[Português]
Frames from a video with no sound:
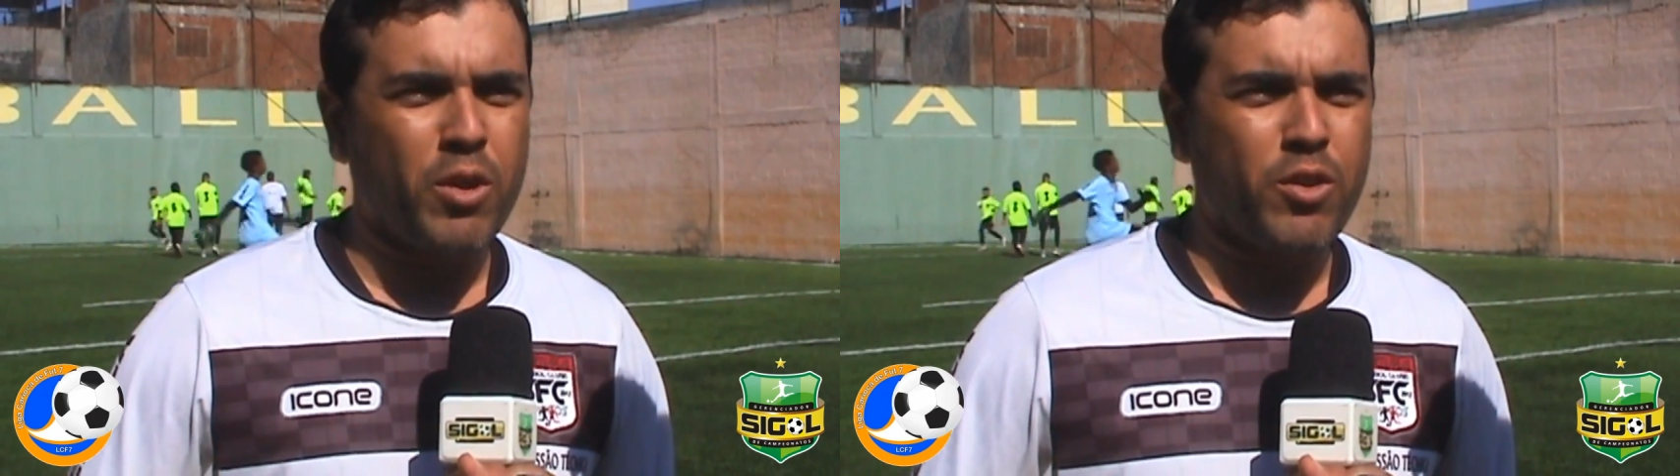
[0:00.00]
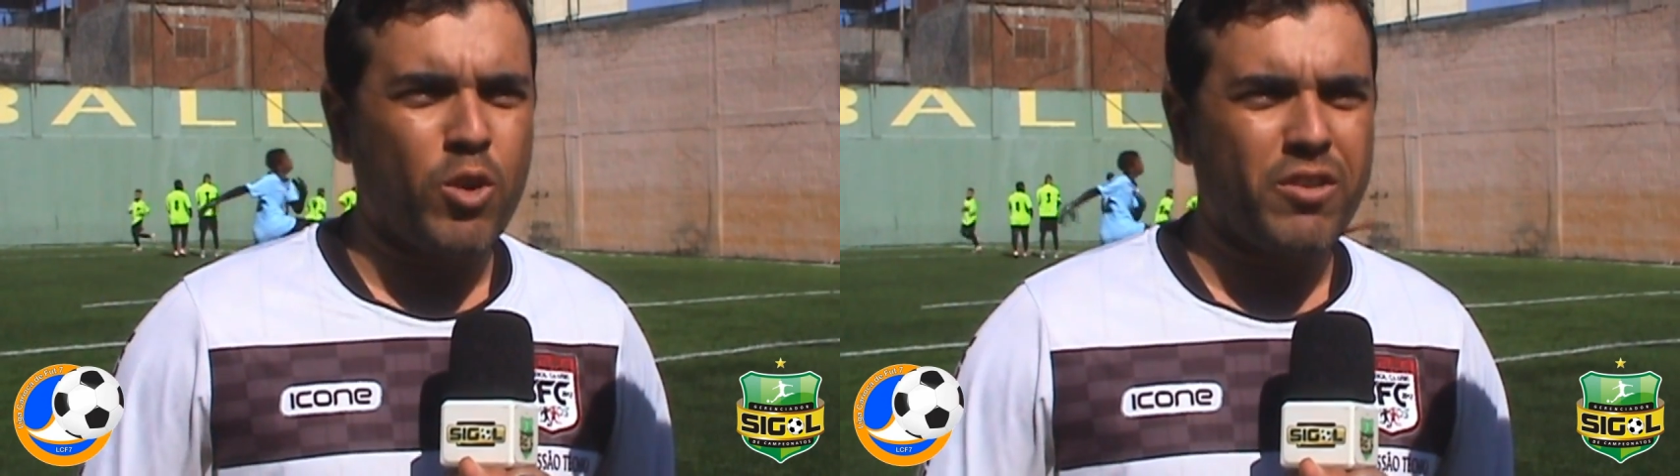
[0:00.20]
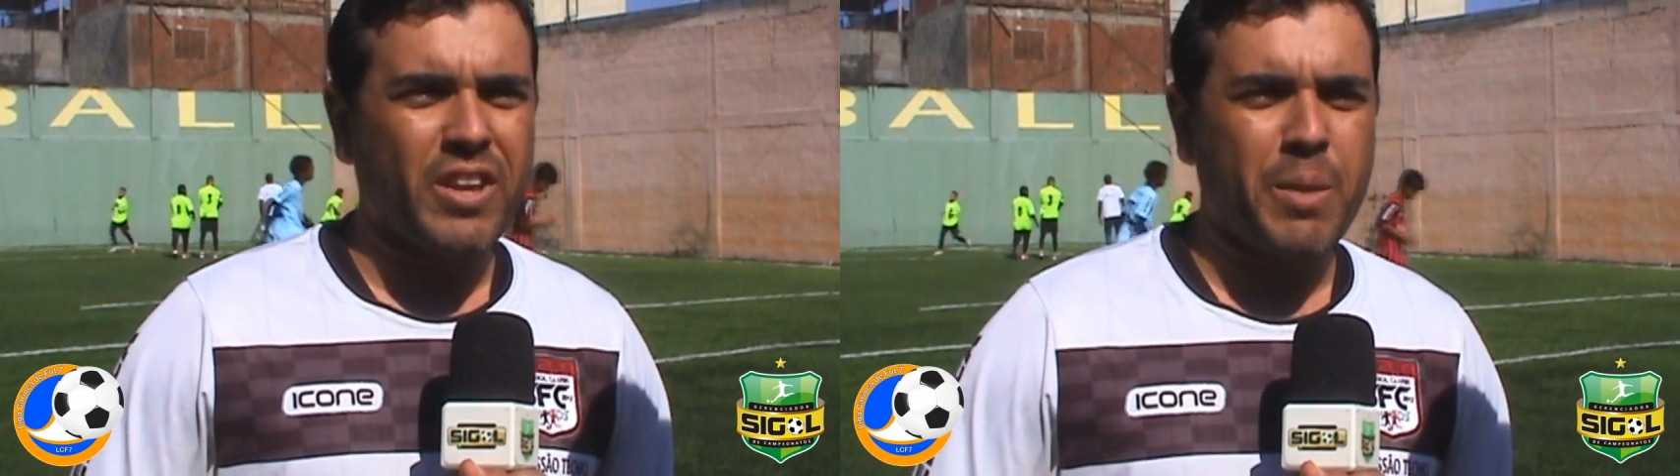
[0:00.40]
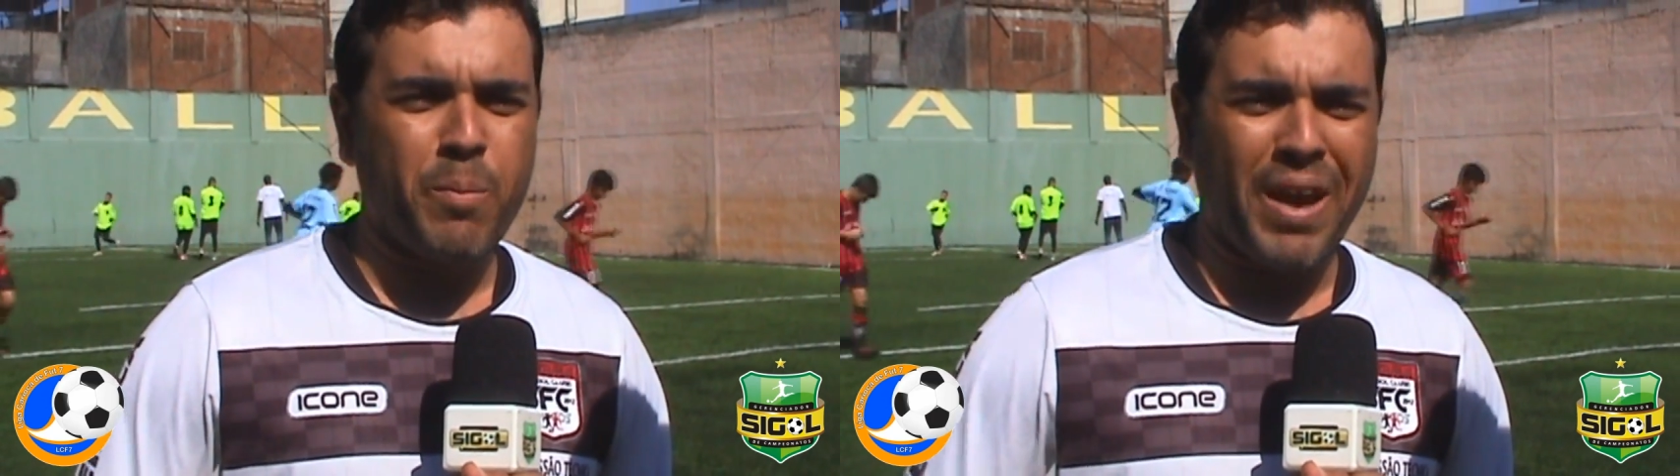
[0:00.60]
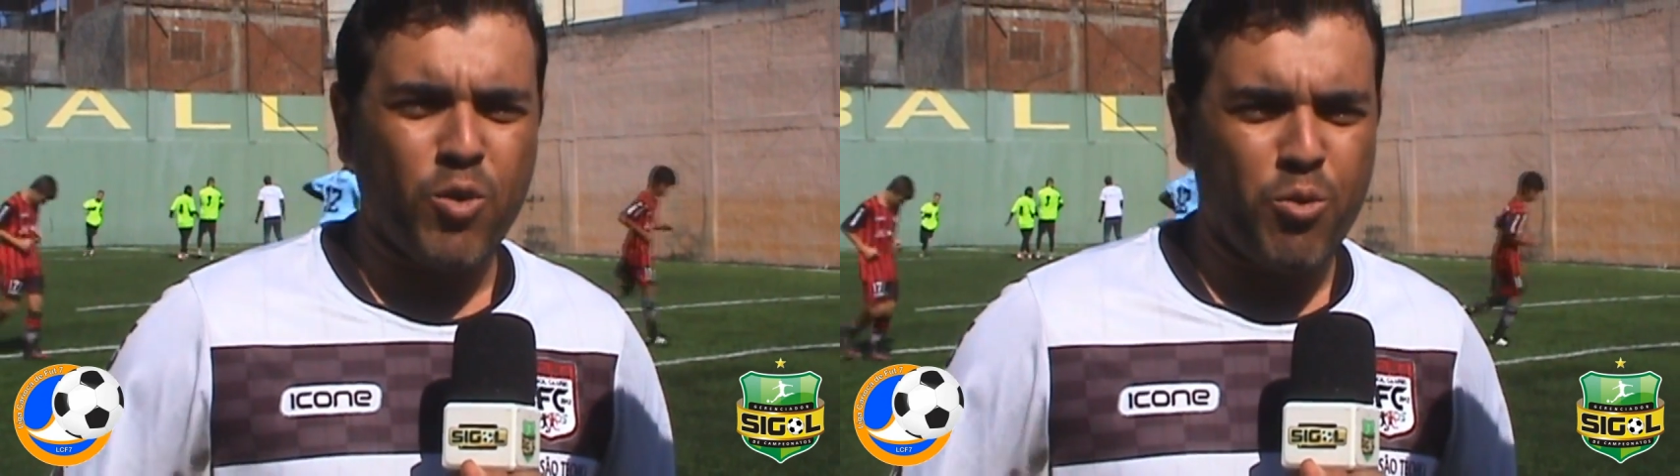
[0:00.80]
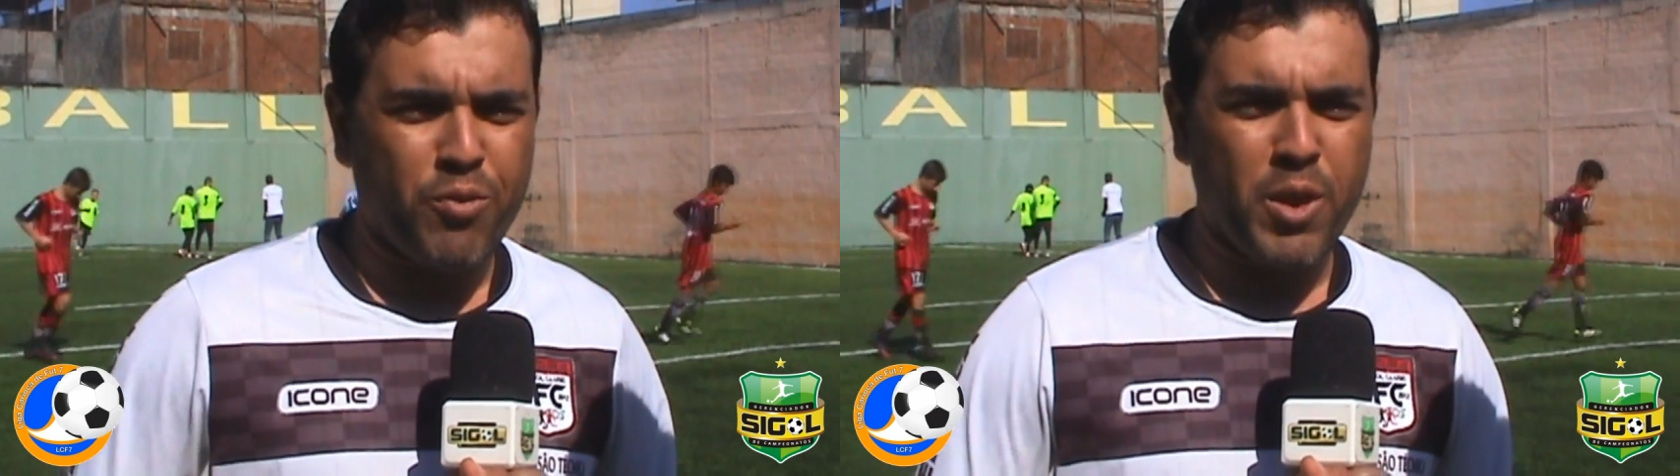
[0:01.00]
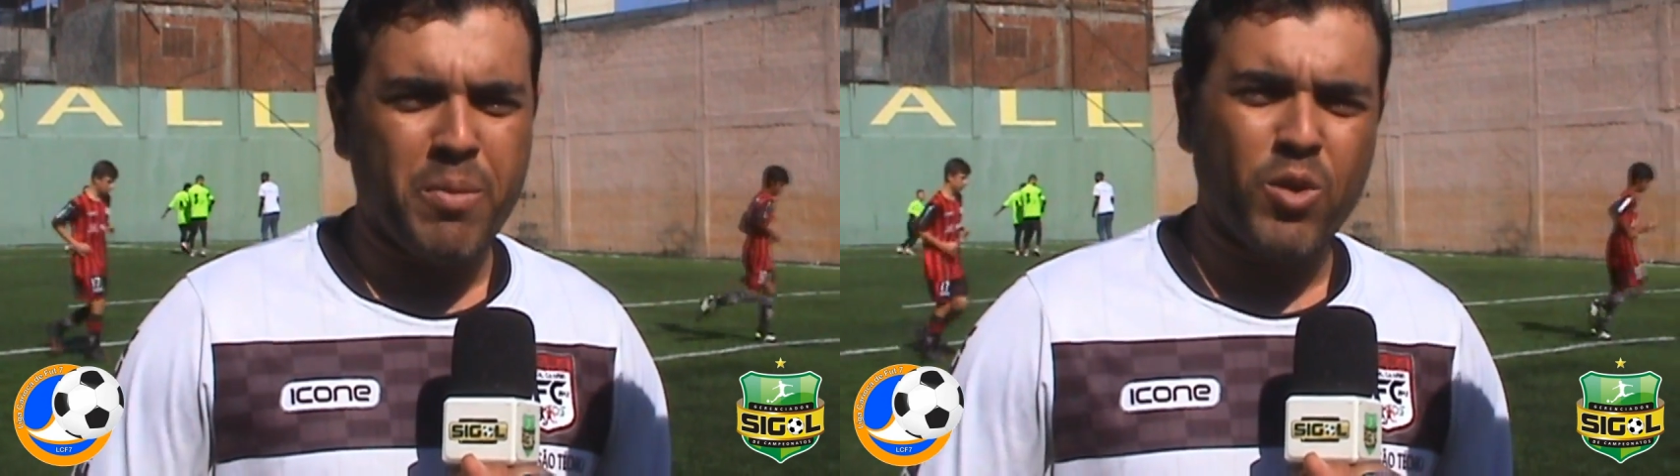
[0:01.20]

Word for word: Né? Então nossa equipe marcou firme,